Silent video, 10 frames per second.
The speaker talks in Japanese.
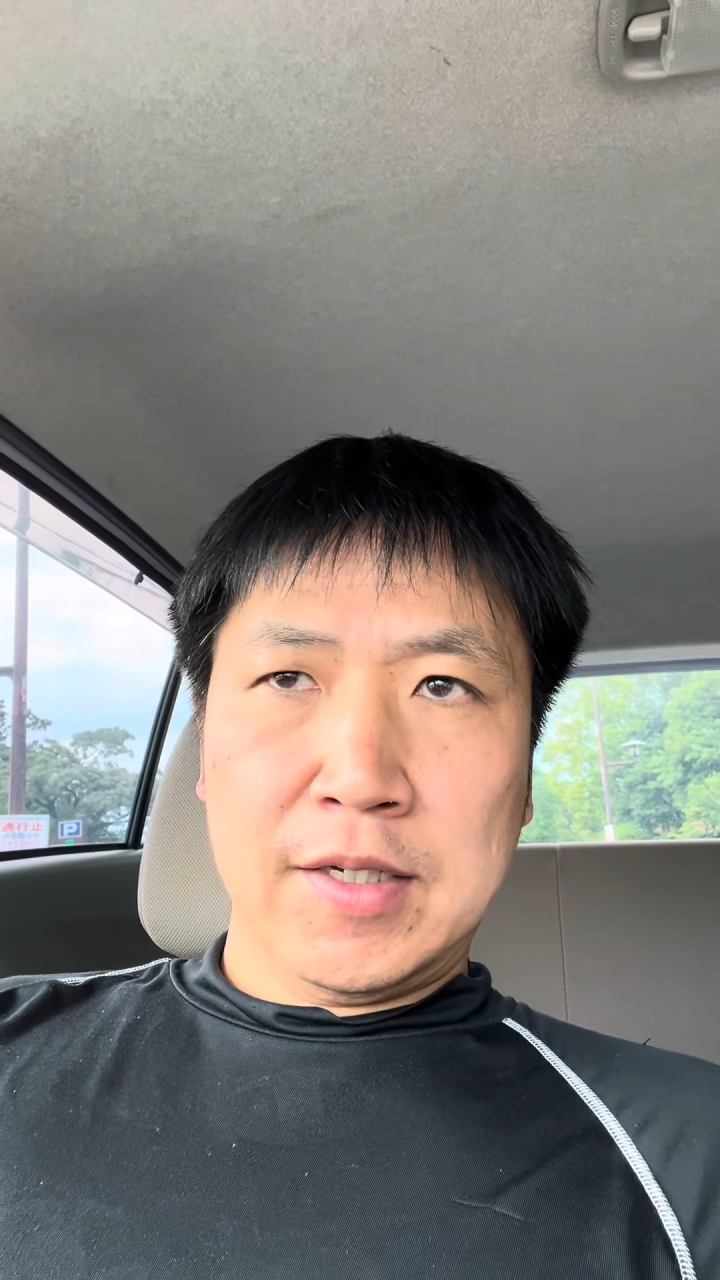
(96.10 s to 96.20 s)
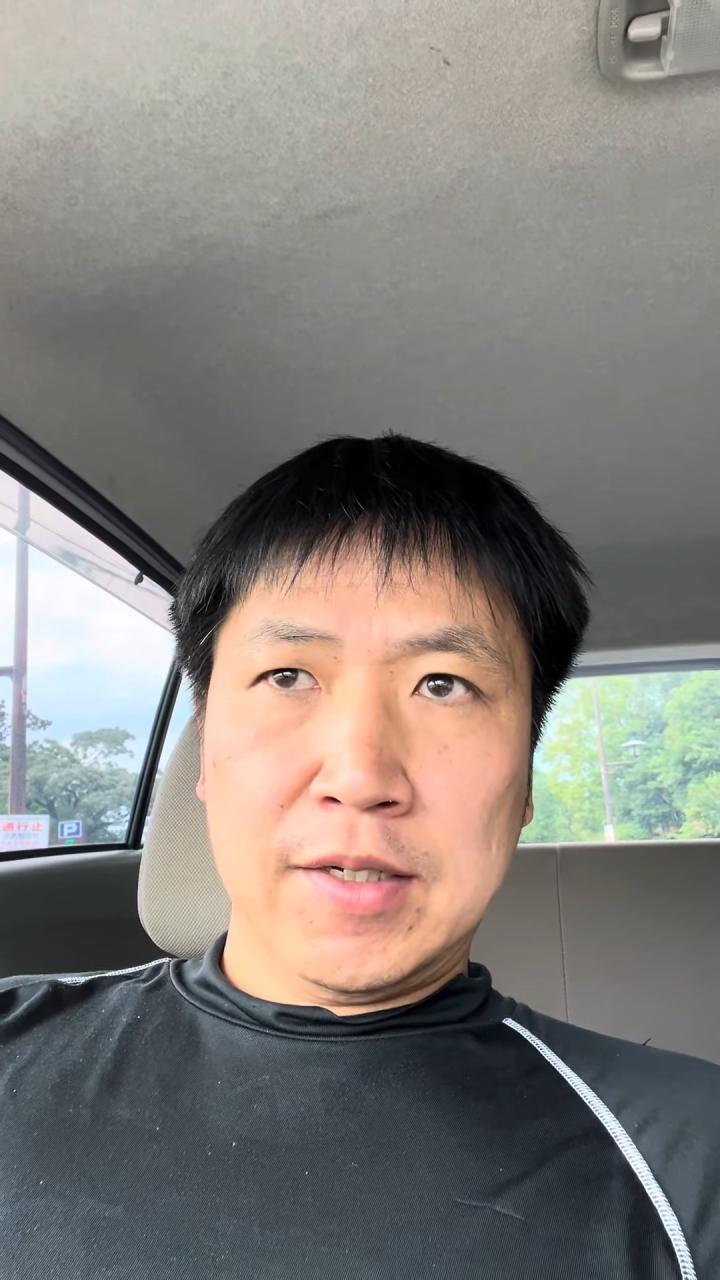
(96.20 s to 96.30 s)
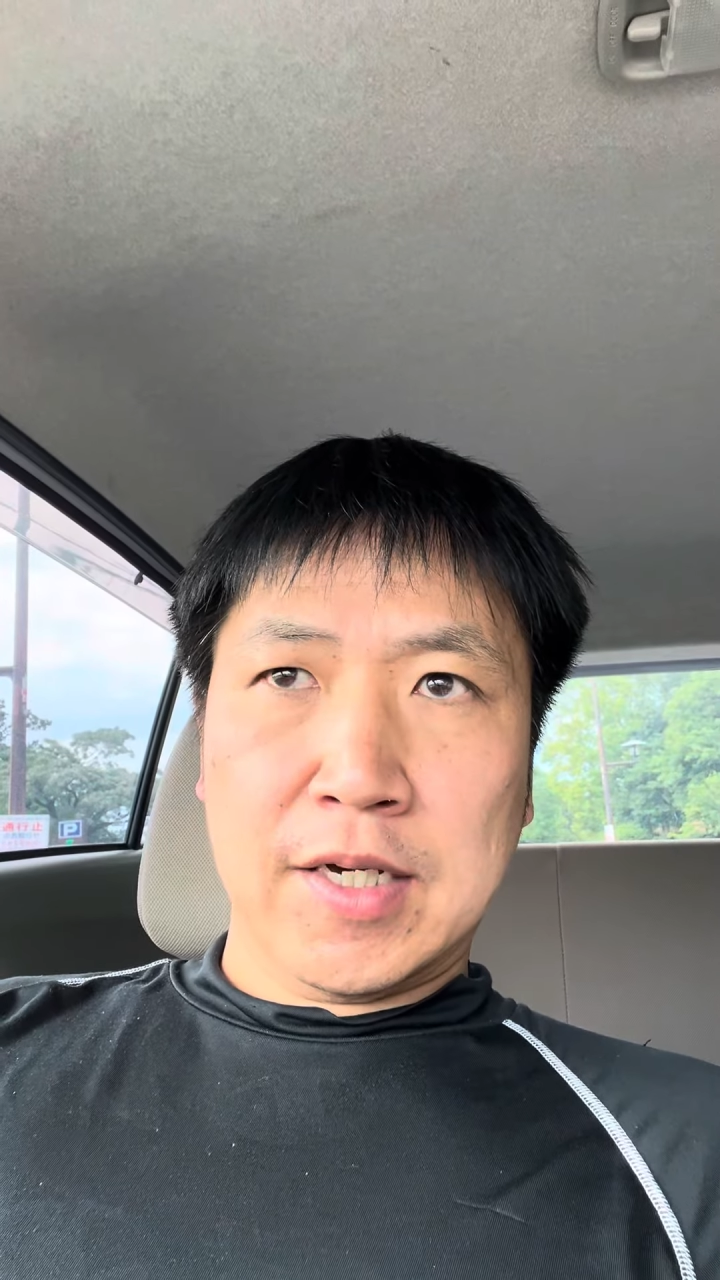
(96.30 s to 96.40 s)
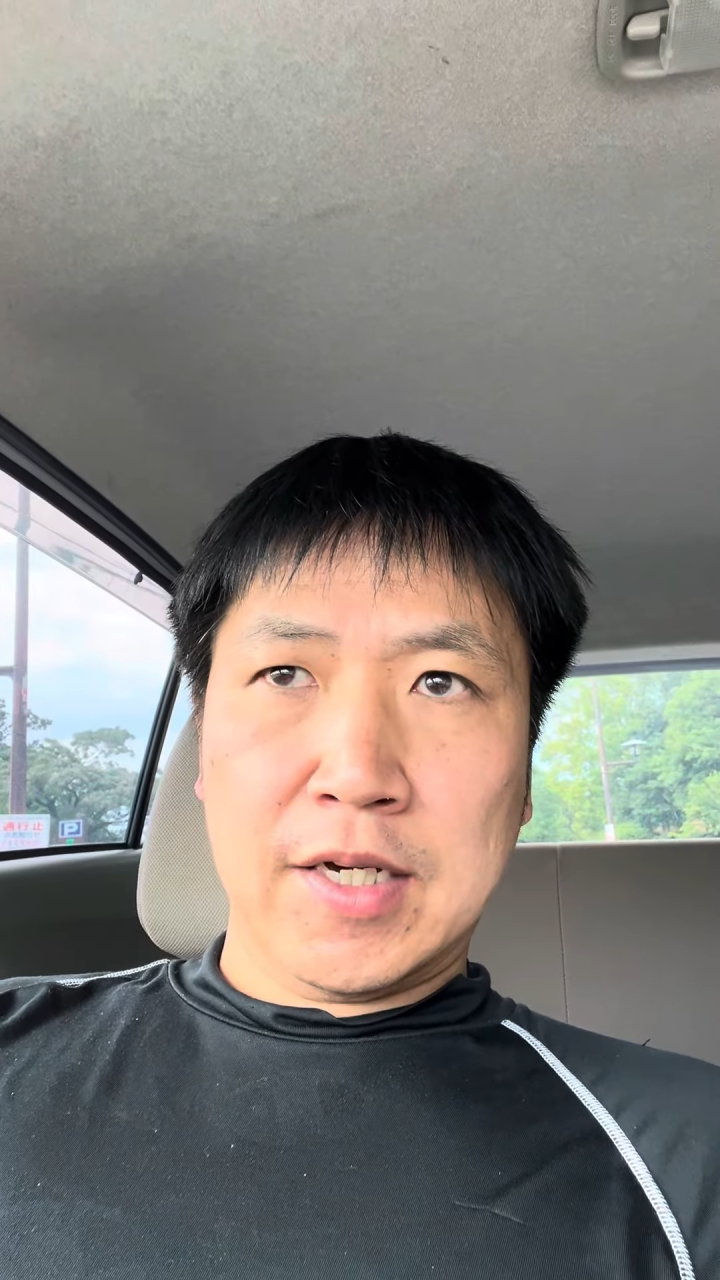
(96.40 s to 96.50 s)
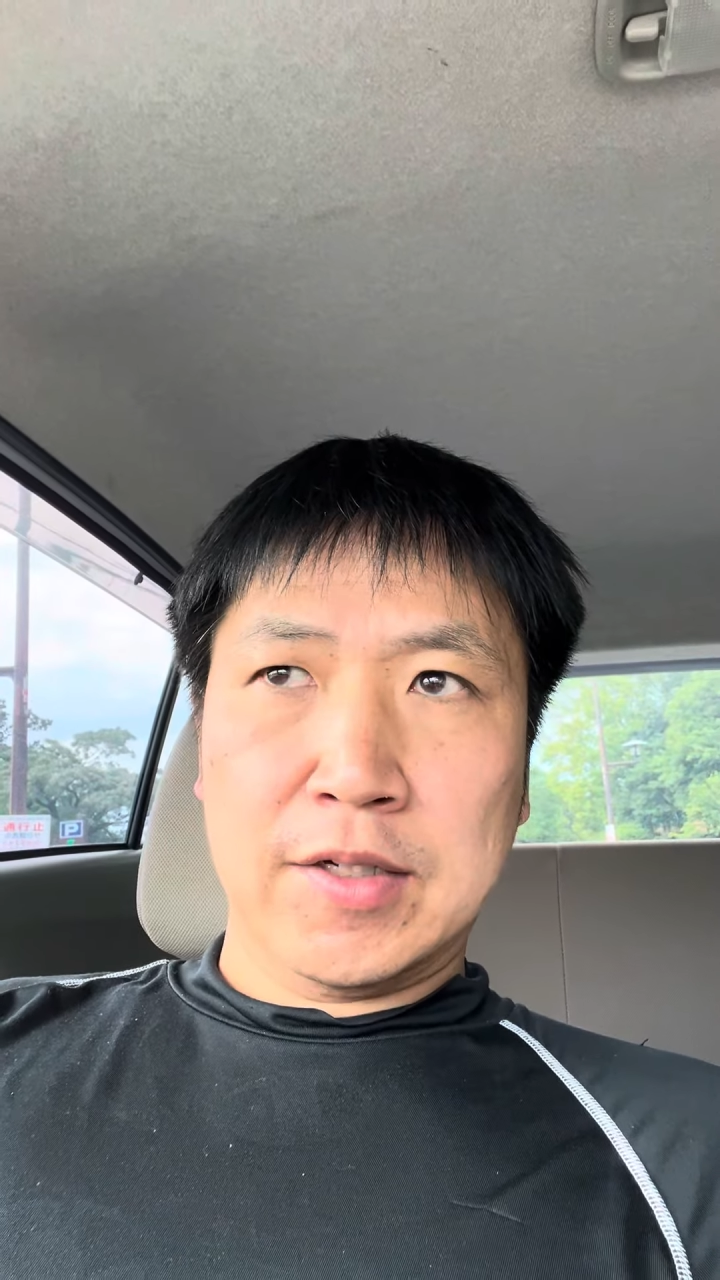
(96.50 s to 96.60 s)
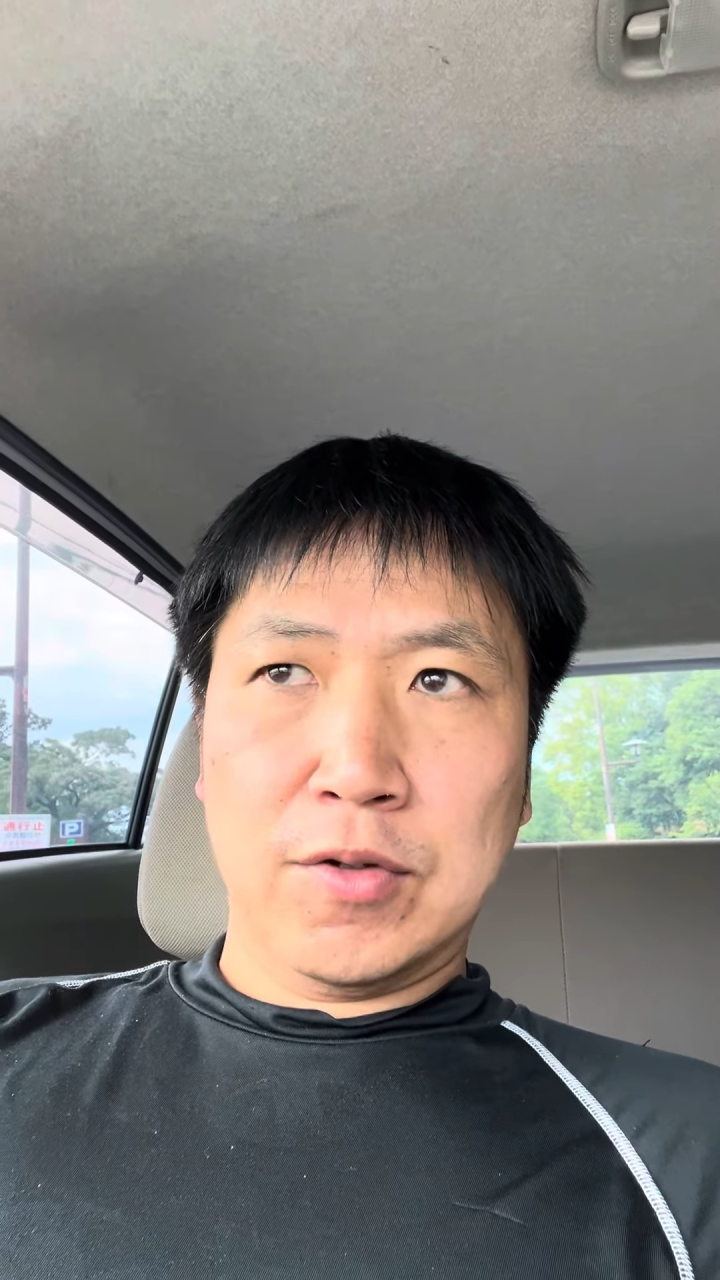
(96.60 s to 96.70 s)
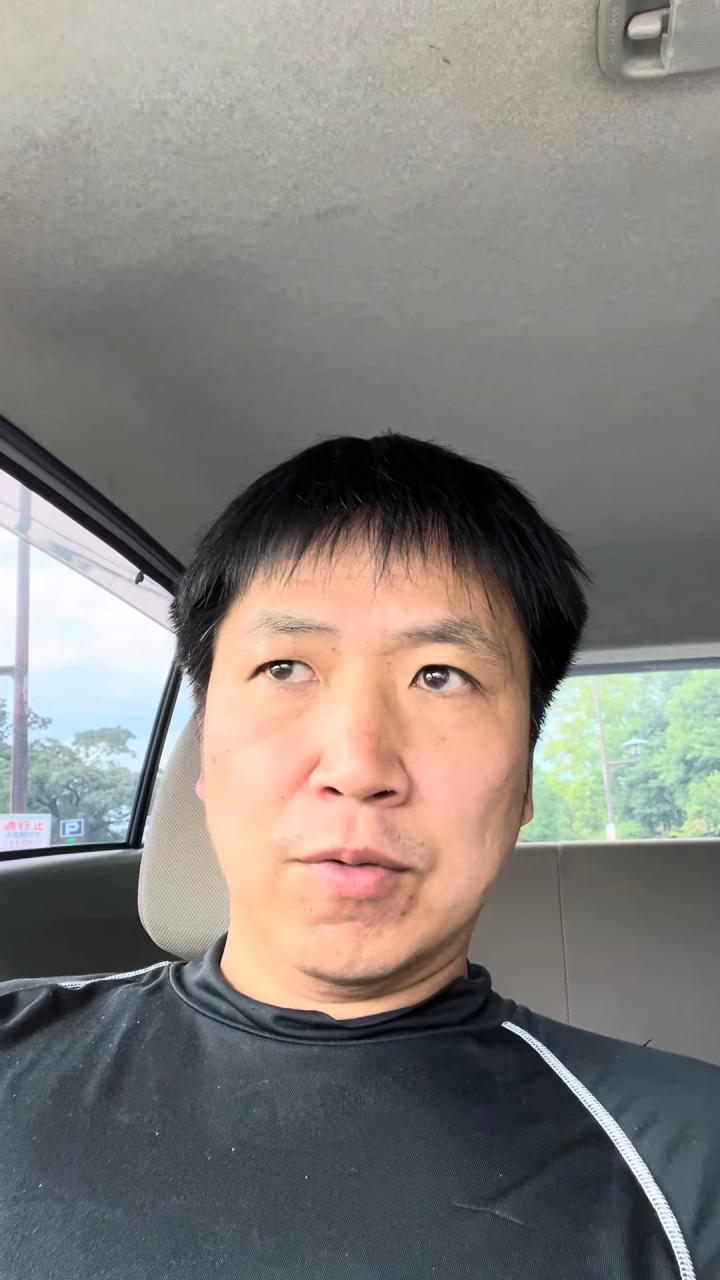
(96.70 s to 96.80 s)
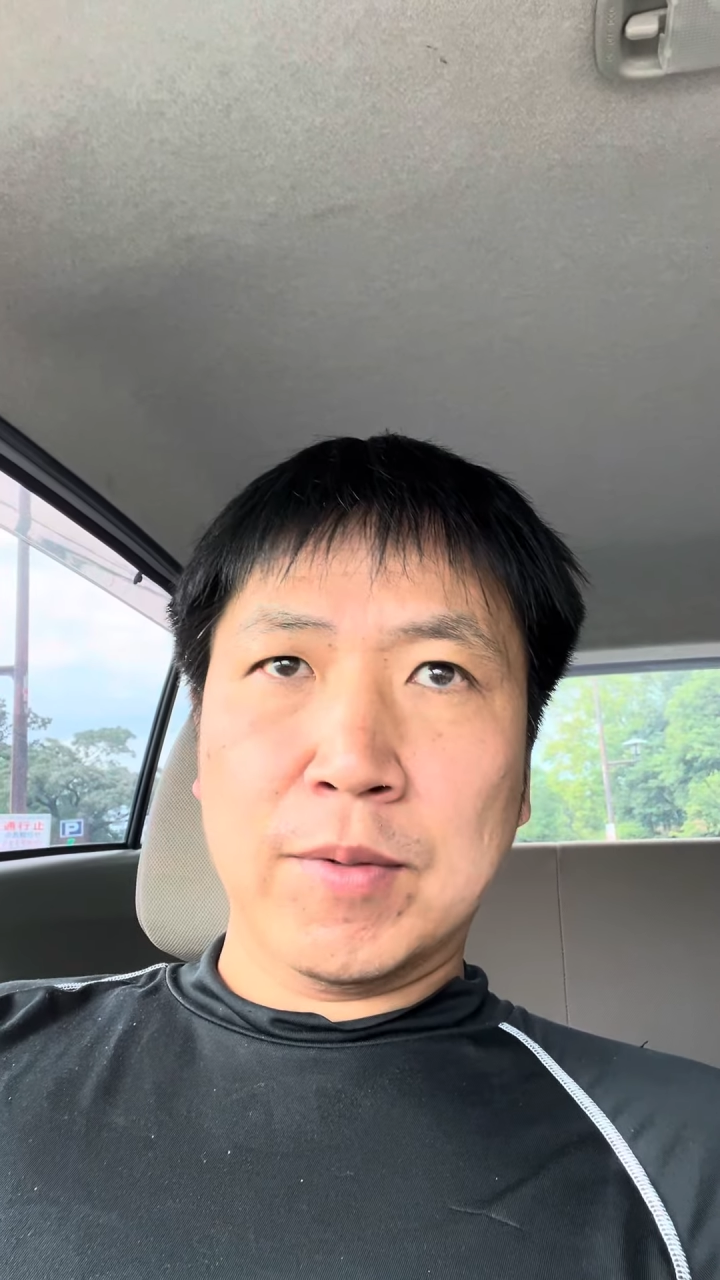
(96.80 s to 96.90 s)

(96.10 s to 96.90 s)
あの、